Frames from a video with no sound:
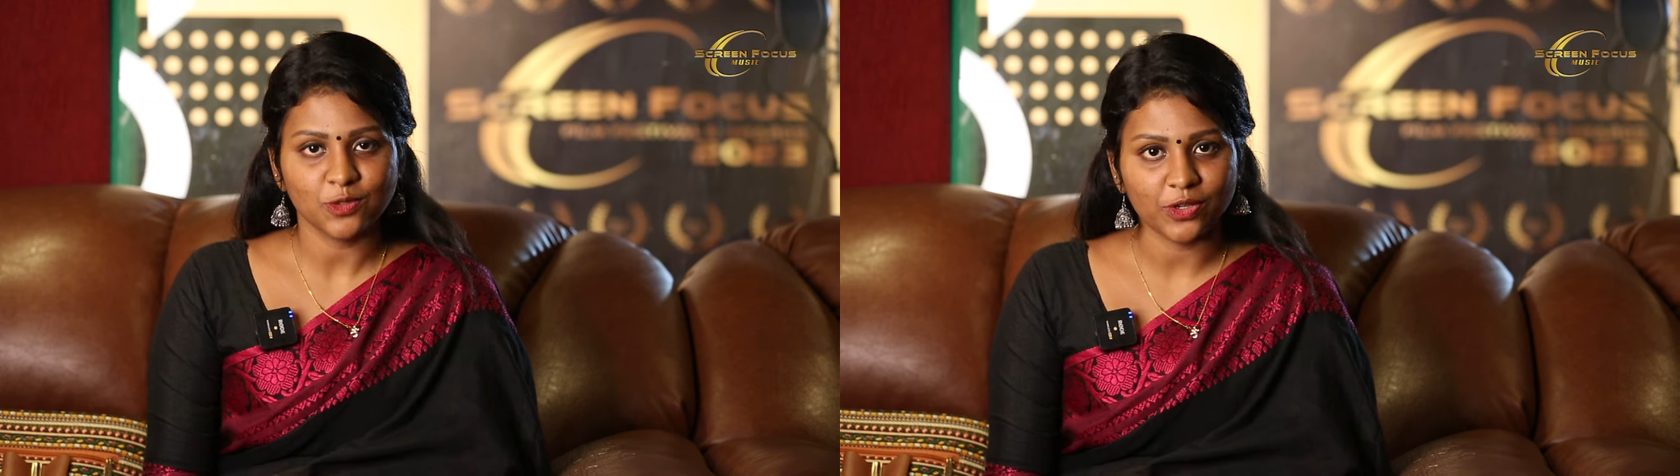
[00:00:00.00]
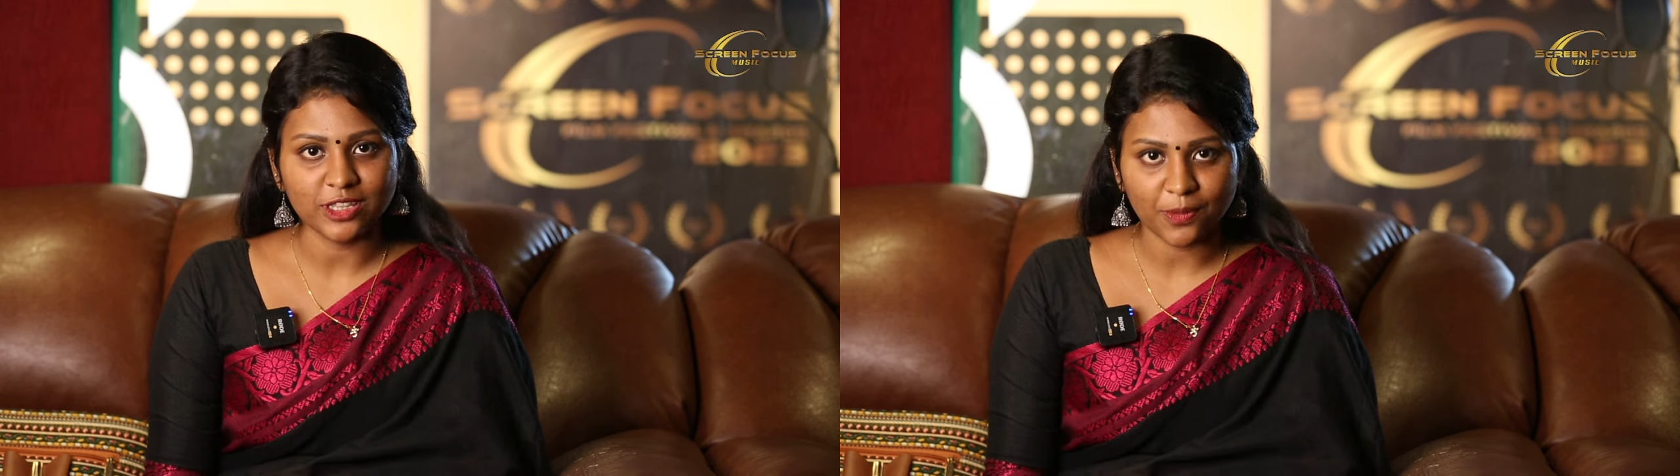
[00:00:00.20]

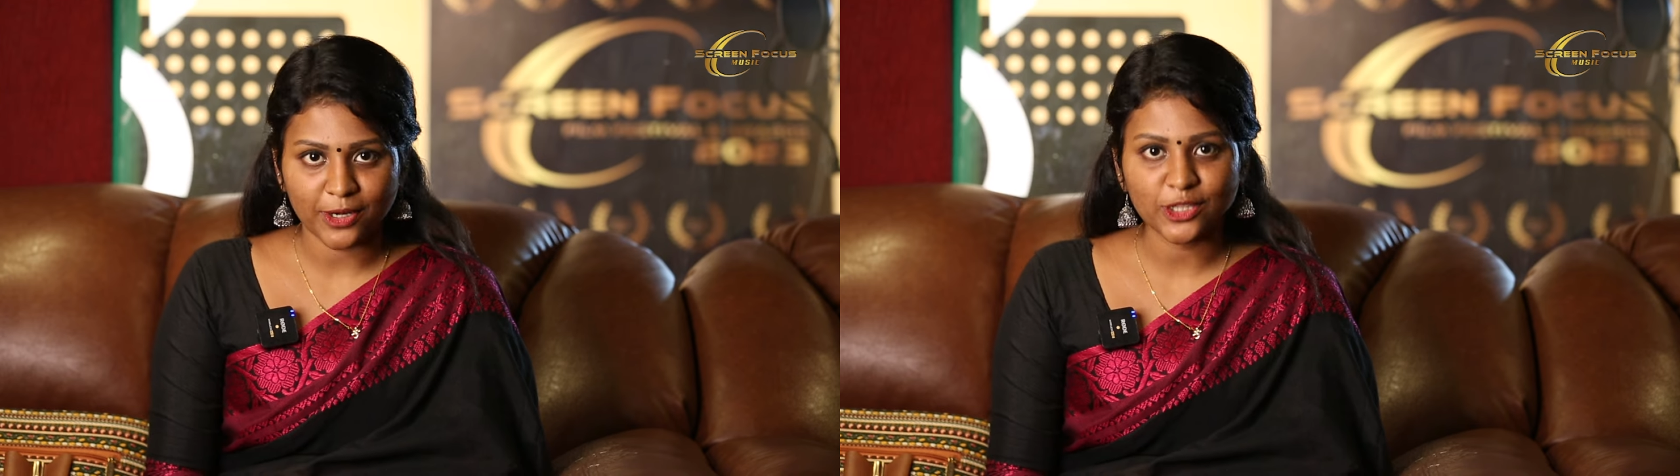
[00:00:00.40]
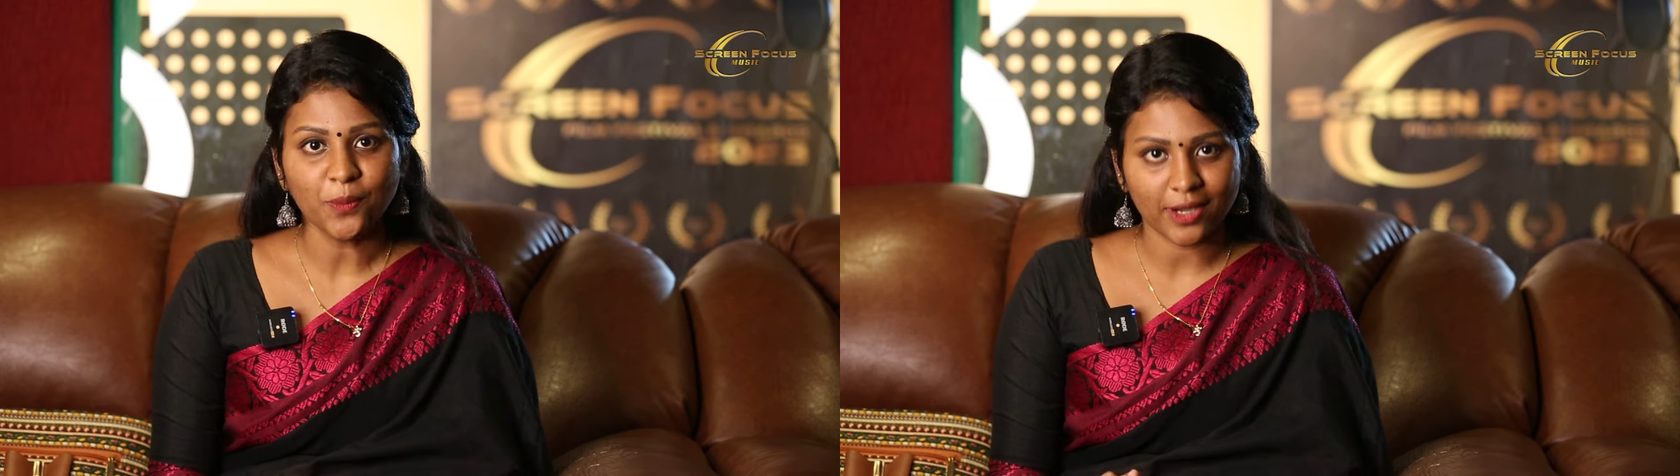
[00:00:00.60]
ஸோ இந்த
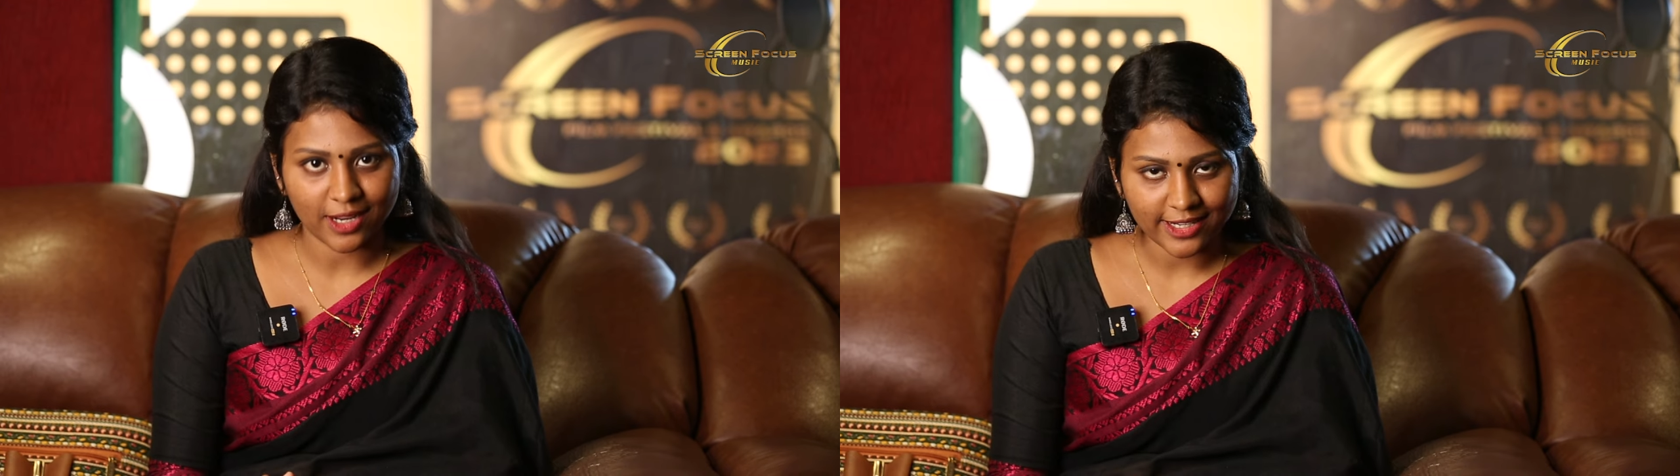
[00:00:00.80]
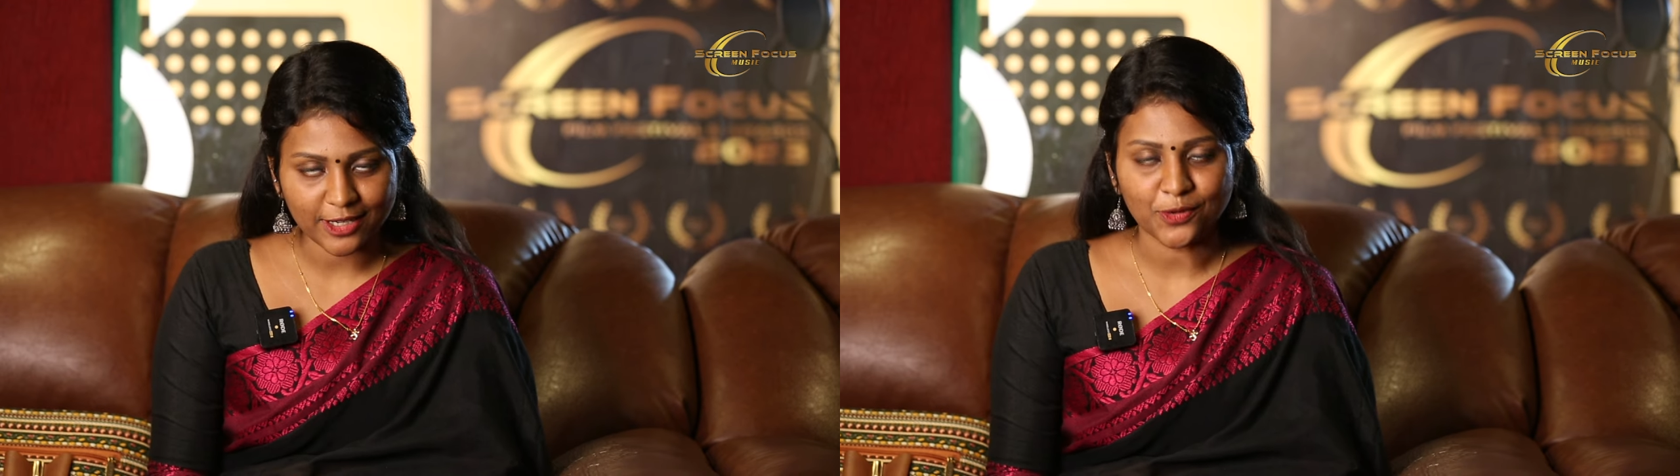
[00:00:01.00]
படத்தையும்
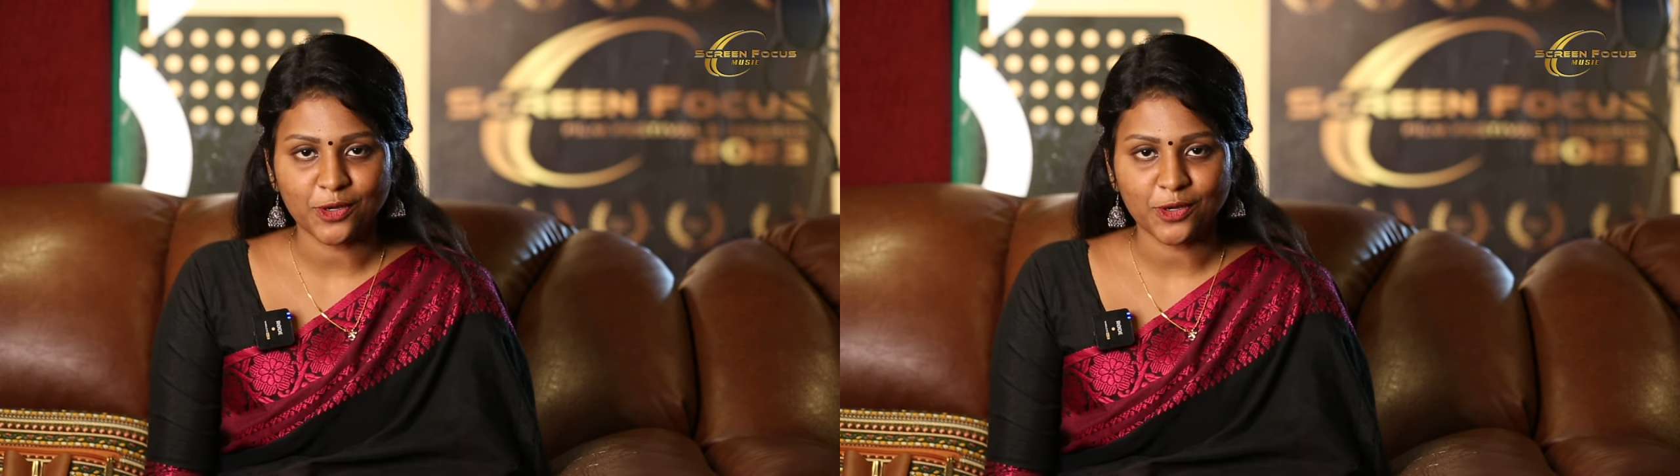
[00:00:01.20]
மக்கள்கிட்ட